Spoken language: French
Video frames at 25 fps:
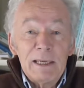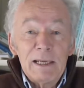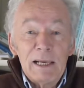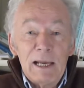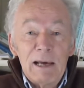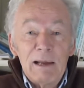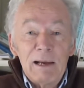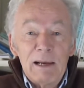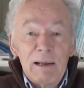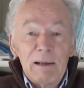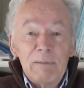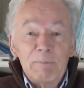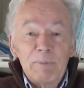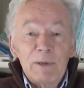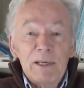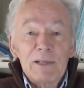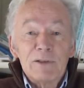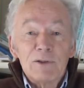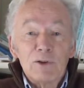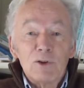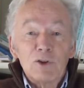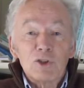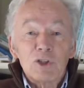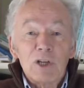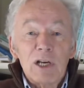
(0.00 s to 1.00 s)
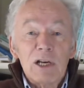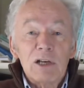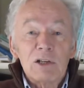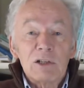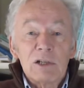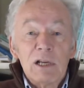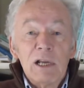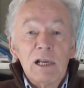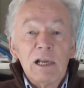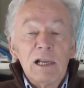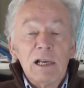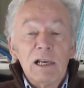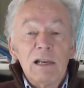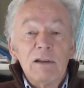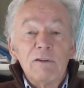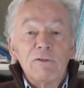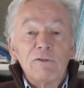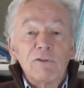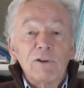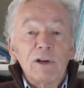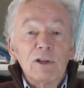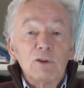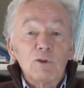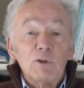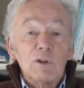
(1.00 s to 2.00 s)
la, prise en charge, les
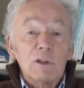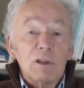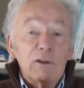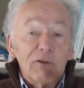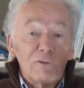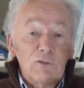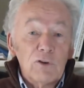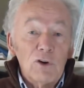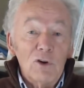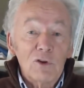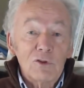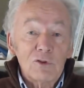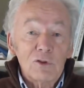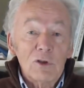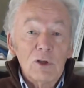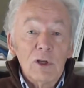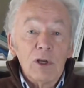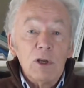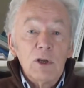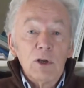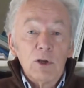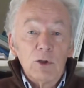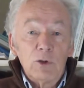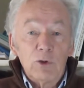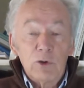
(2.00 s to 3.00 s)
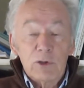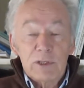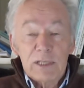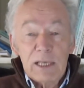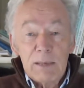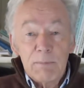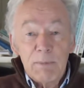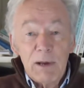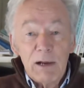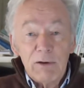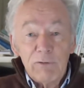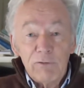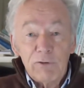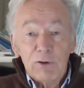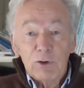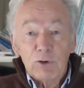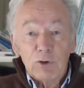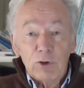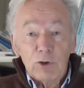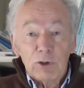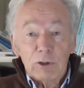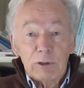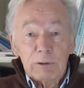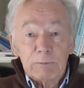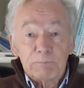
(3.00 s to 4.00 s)
frais de défense de ces
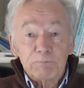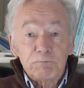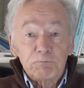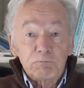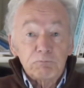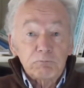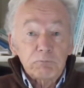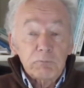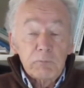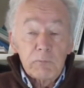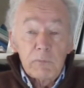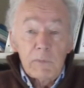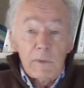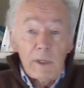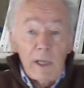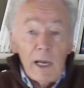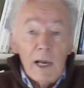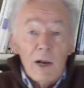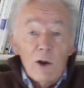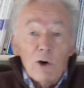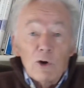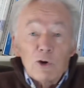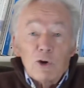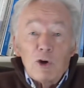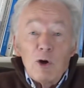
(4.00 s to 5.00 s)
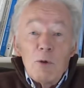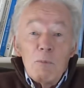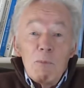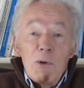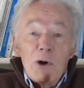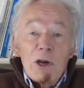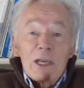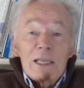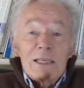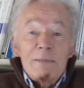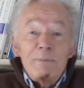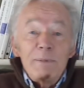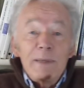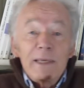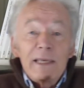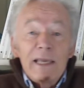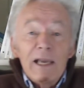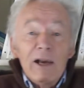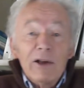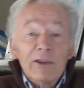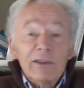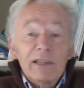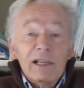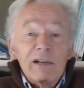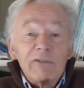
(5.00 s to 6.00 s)
malfaiteurs. Alors comment expliquer
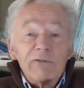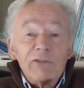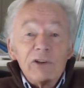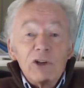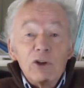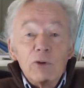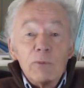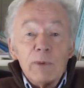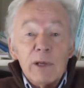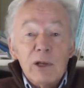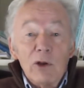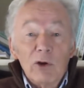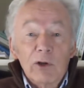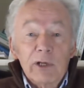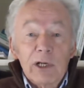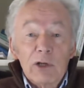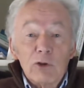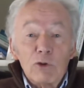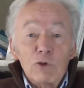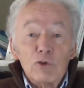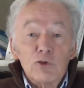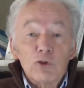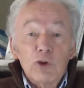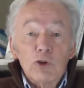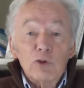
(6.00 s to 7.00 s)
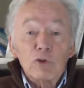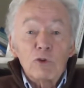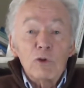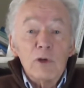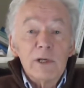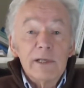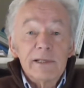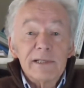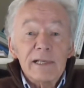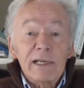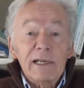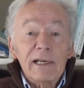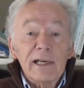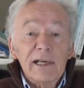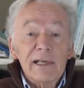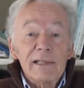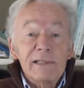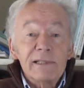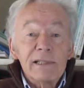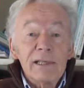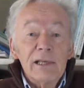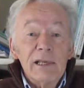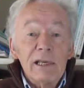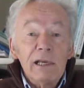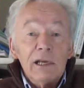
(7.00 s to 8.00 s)
un tel phénomène En quelque sorte que les
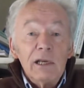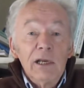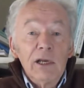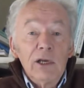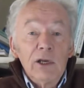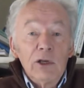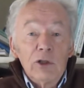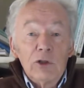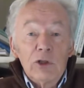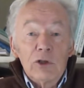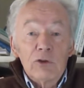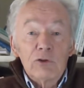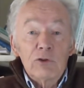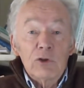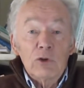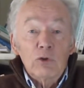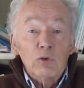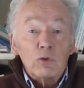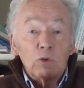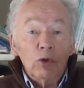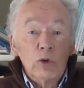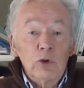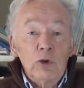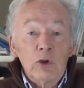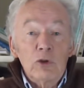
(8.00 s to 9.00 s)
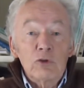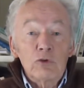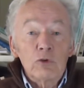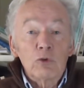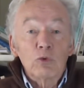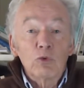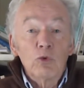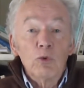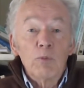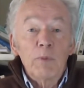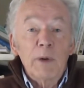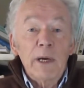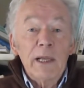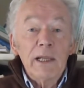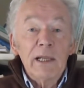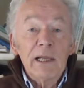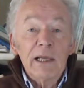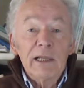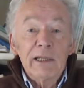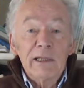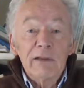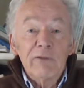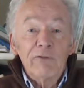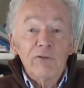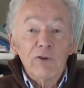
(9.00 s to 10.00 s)
agressés d'un seul coup prennent la
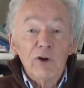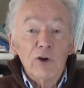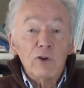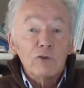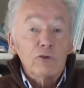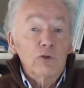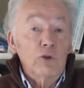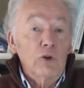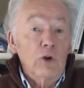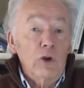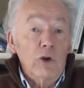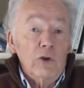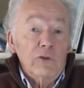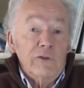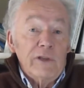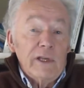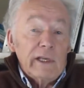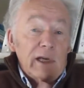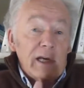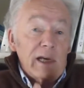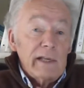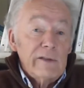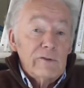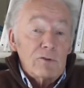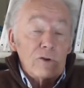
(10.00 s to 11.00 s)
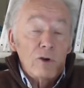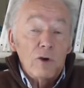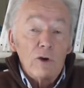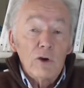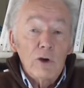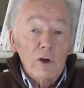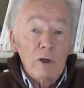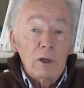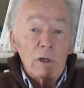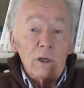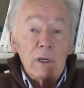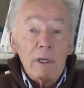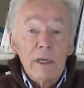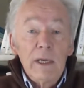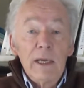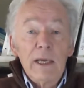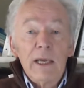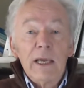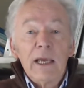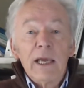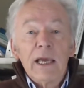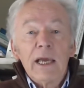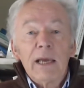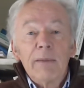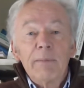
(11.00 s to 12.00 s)
défense de leurs agresseurs.
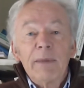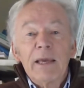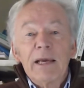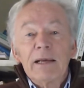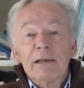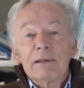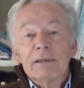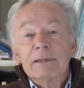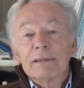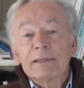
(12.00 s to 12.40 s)
Eh bien,